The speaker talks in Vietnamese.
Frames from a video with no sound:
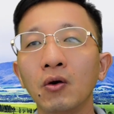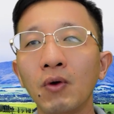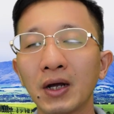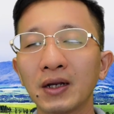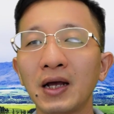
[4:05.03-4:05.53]

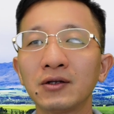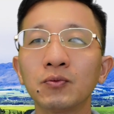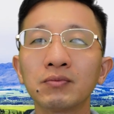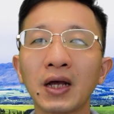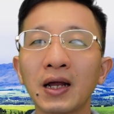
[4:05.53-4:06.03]
hoặc là
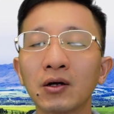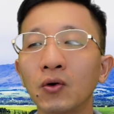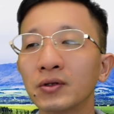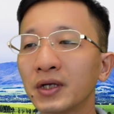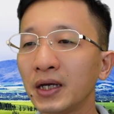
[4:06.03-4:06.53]
chúng ta
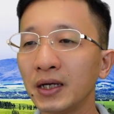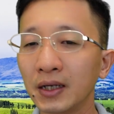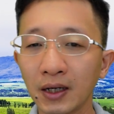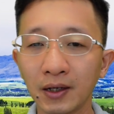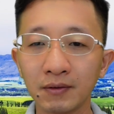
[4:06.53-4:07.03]
có
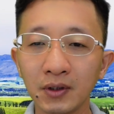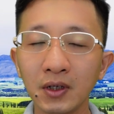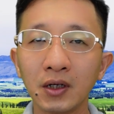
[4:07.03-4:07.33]
thể à,